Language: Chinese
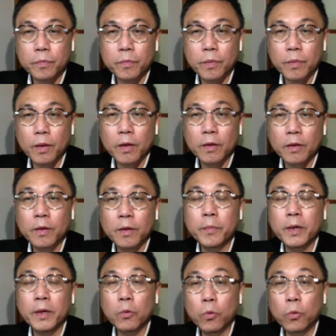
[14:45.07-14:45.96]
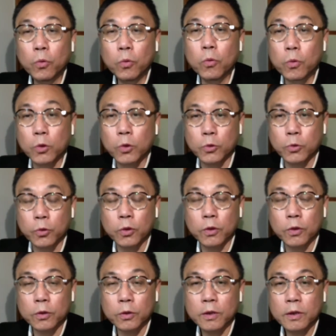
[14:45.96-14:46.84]
那么如果说
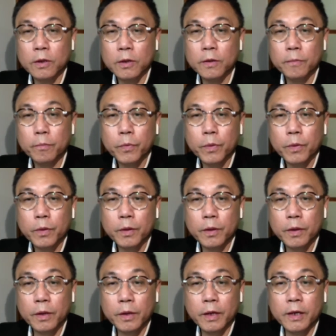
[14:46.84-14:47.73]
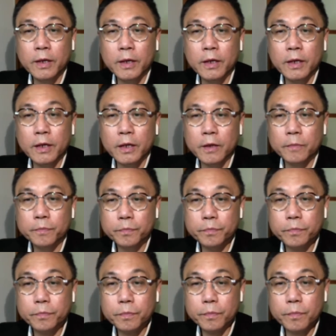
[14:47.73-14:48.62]
那个
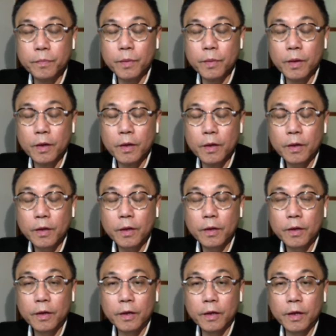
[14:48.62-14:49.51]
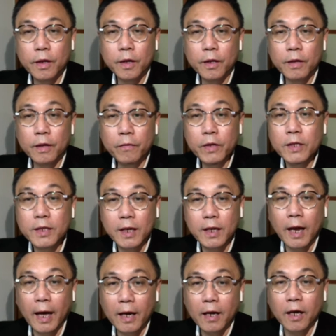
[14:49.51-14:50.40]
呃问题
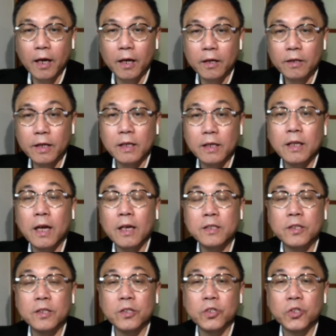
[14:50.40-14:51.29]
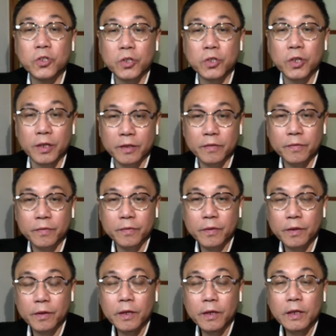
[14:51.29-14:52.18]
来了，那他是私人，
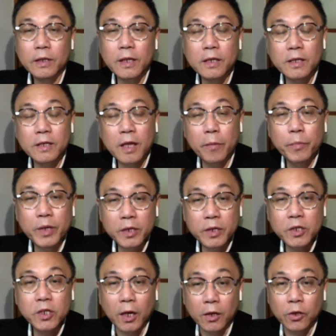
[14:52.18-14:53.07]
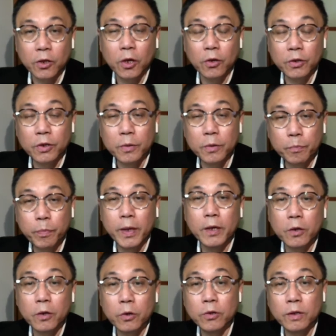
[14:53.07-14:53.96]
但是他没想到你背
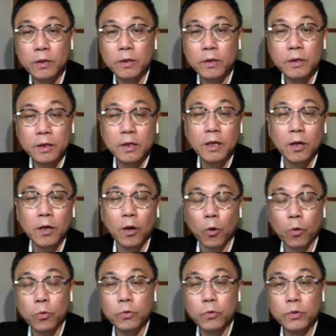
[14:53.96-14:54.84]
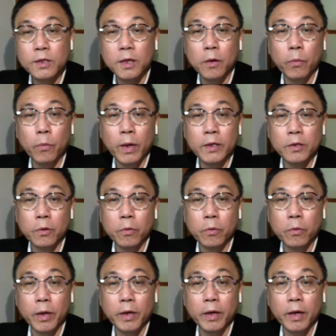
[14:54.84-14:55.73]
后你的老公是个外交
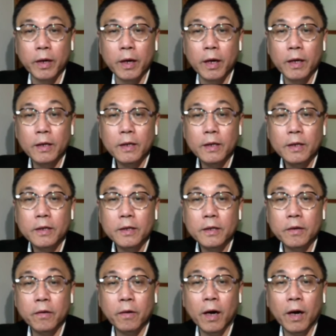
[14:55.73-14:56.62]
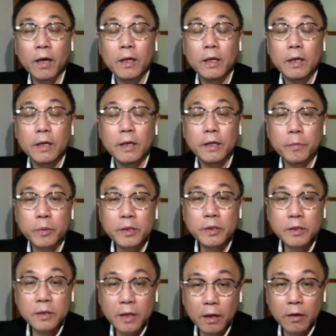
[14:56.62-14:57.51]
官员啊，对吧？那么
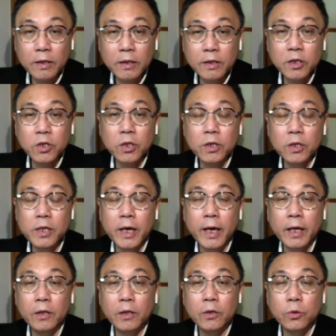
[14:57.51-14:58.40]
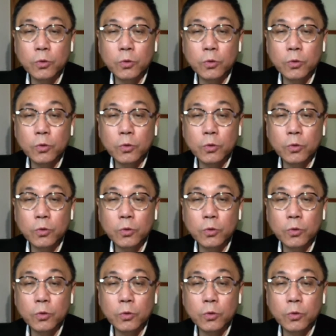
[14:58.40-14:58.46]
当然这些年中